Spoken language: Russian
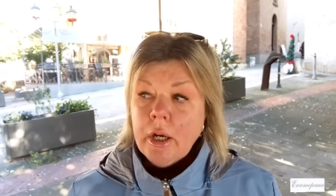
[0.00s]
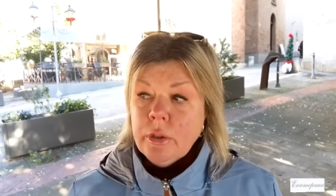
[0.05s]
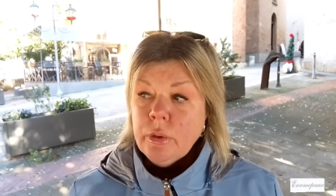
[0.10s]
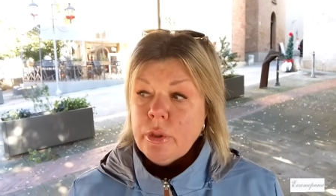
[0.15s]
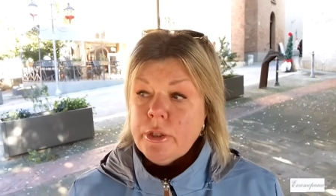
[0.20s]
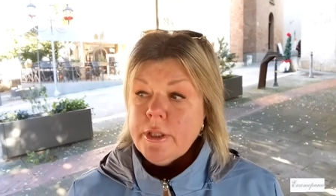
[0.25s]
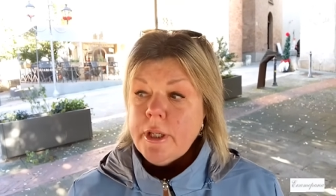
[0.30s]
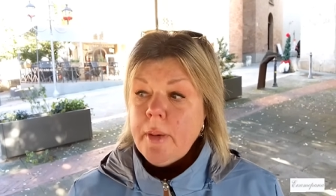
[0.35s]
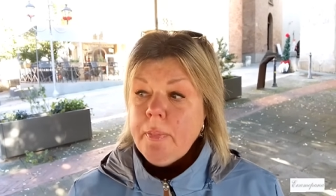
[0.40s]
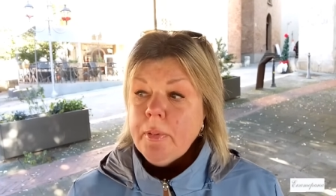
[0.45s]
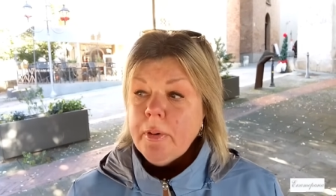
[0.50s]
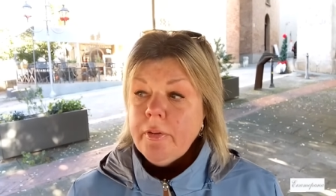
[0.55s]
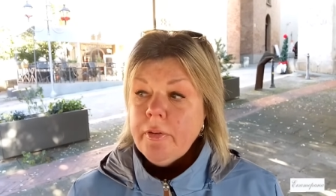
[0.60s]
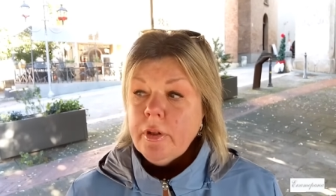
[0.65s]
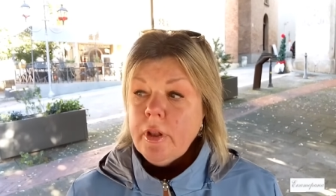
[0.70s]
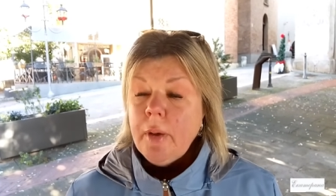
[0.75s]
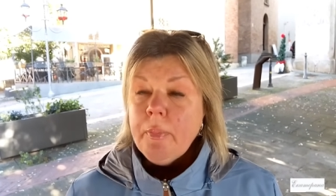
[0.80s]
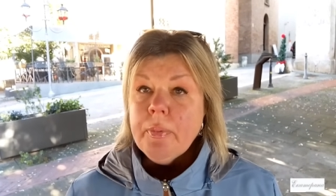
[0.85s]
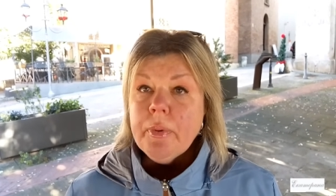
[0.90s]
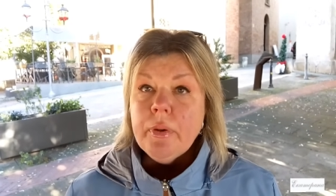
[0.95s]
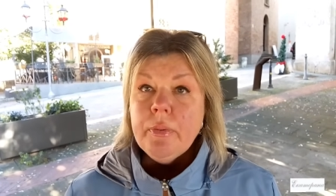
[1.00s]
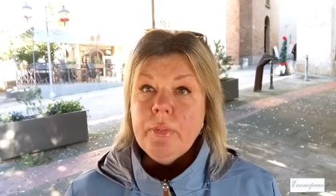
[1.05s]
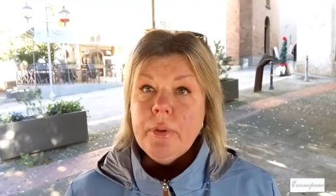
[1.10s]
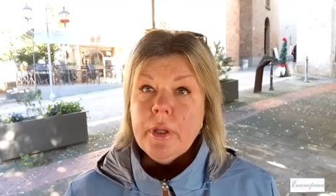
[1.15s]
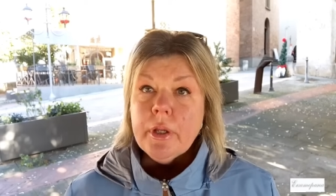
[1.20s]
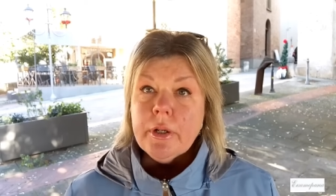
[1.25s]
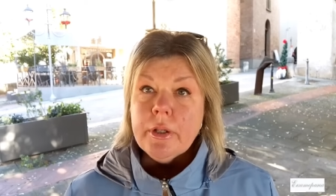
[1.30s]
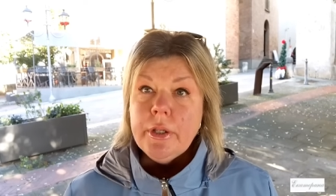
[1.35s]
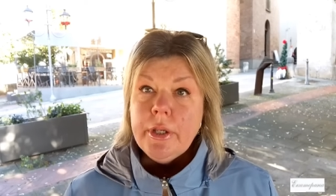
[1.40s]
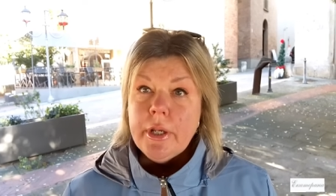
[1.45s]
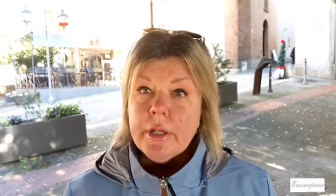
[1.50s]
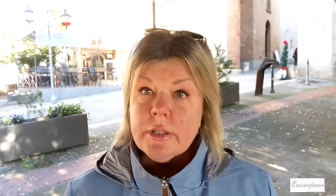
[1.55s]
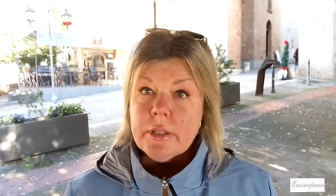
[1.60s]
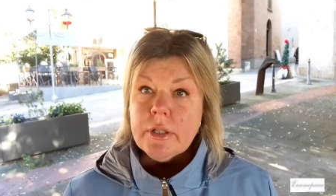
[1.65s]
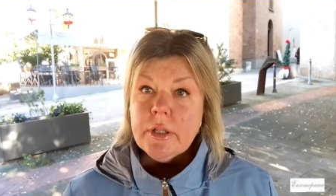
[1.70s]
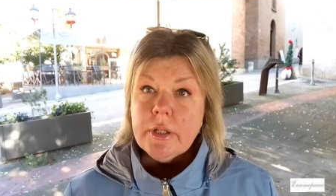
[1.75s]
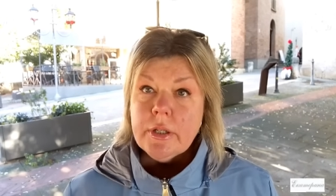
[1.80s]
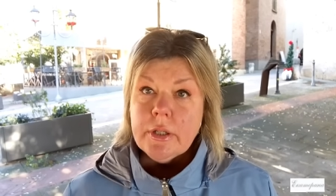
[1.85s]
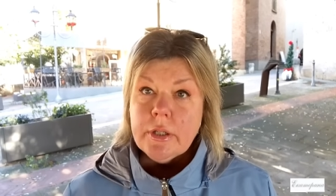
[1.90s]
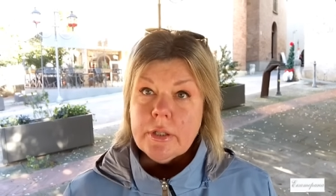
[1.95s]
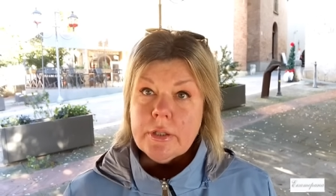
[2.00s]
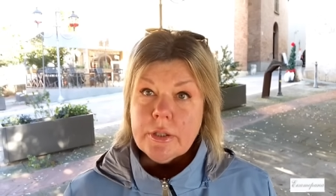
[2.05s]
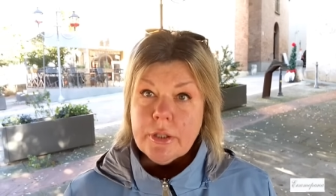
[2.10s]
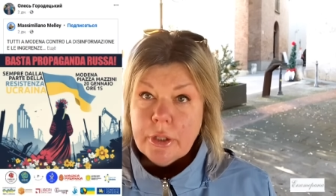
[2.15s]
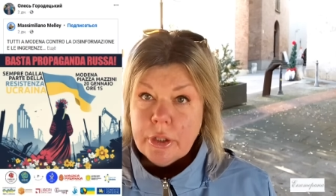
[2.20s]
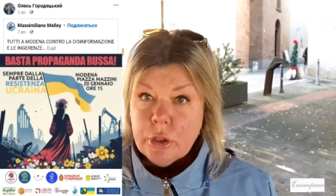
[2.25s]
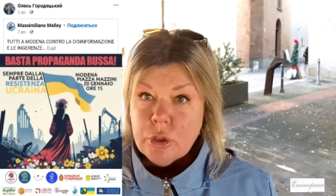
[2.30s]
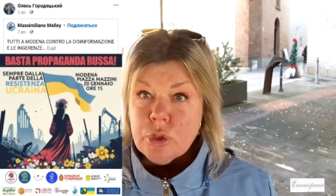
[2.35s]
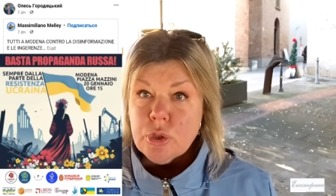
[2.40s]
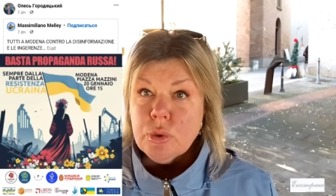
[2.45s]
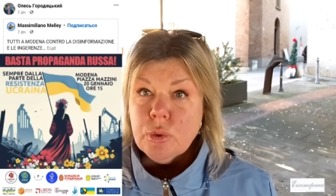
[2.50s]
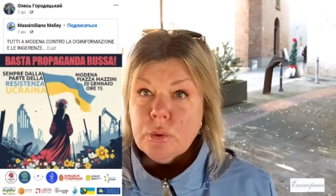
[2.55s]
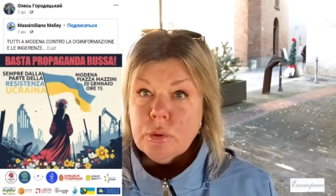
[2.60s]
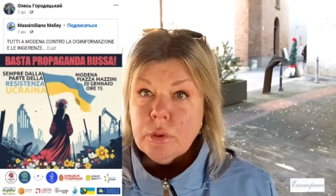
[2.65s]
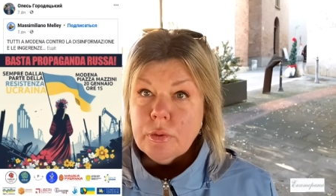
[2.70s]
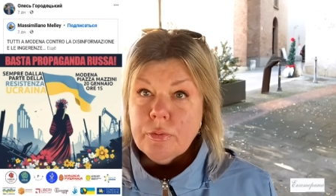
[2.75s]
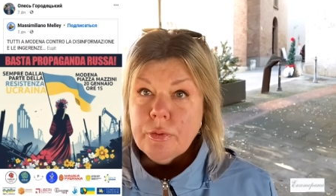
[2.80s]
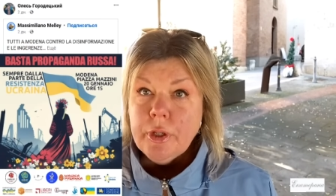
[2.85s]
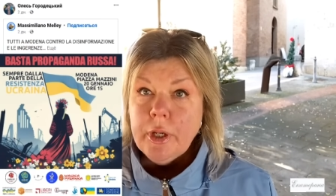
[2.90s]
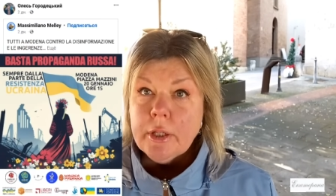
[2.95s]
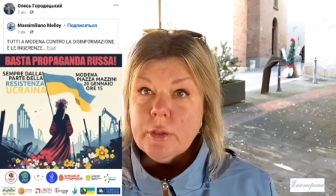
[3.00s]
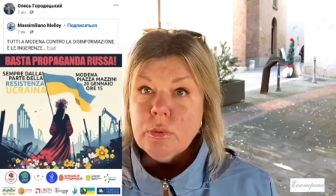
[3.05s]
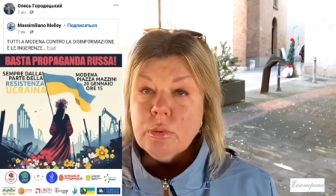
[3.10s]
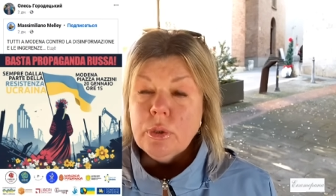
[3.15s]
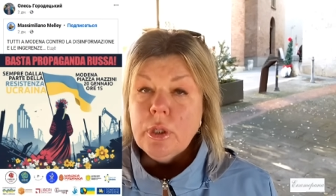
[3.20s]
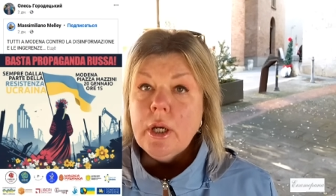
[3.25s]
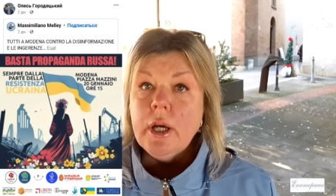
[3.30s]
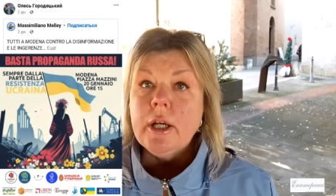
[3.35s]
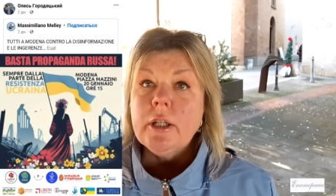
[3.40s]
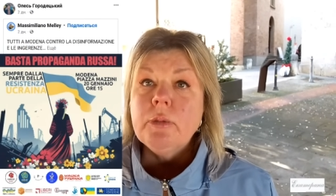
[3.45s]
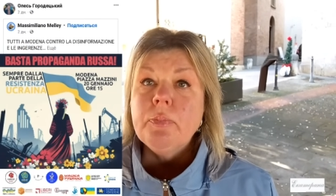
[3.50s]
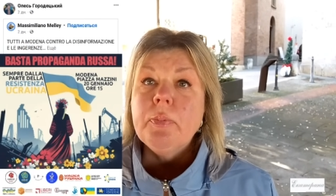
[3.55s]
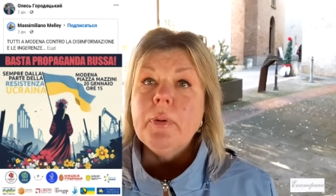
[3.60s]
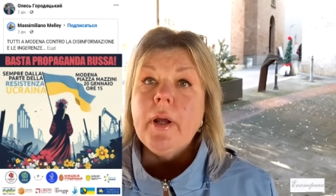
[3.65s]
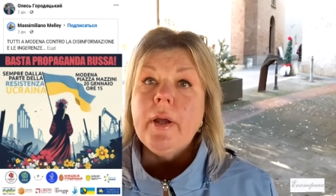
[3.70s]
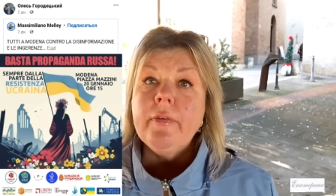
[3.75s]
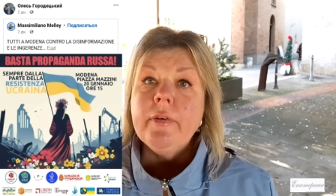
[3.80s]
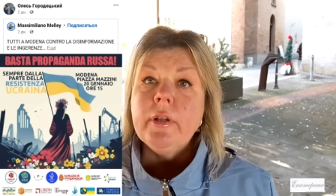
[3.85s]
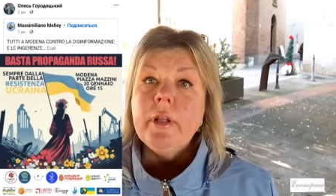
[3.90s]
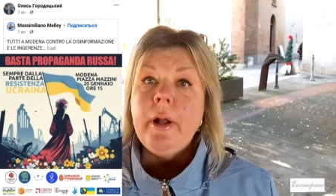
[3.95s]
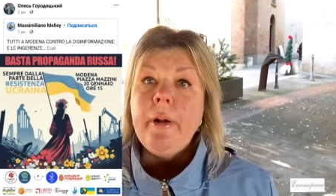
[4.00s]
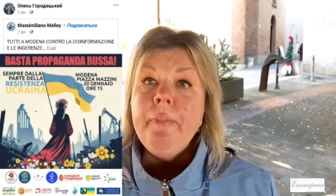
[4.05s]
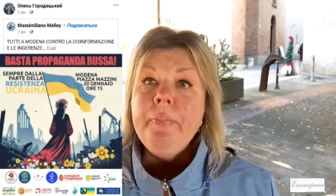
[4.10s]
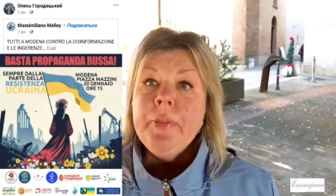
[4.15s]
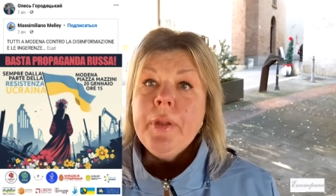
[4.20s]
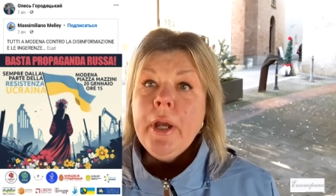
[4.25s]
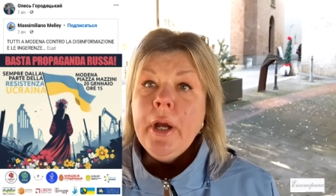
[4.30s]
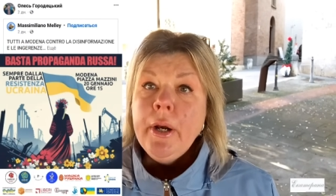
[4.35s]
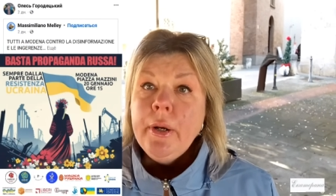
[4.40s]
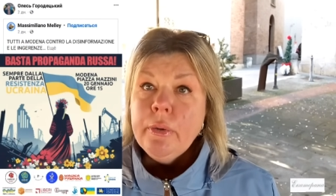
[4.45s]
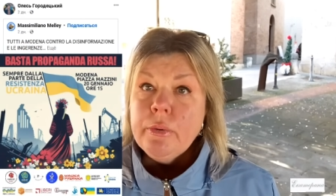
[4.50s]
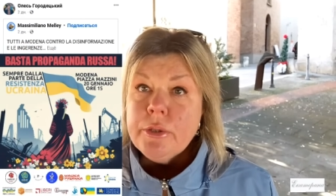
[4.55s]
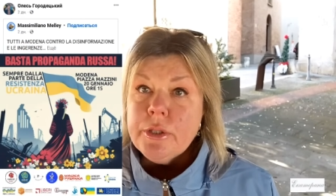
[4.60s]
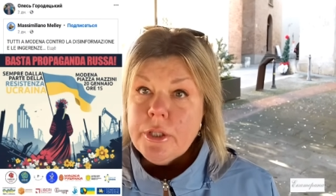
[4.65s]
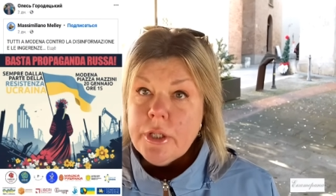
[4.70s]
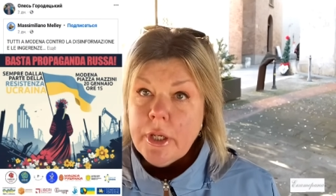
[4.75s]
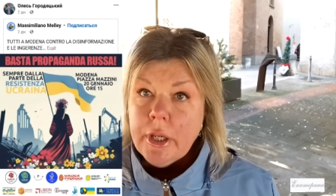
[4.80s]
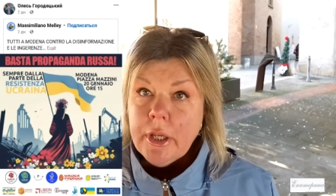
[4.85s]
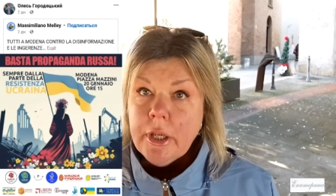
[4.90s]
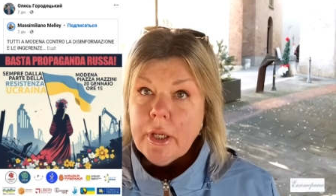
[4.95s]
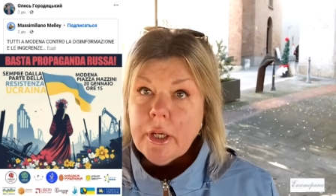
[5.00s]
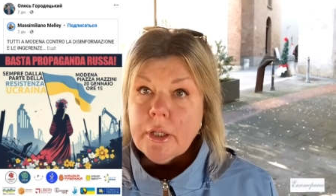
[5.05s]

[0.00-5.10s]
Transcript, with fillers: То есть я привела пример, несколько скриншотов я туда отправила людей,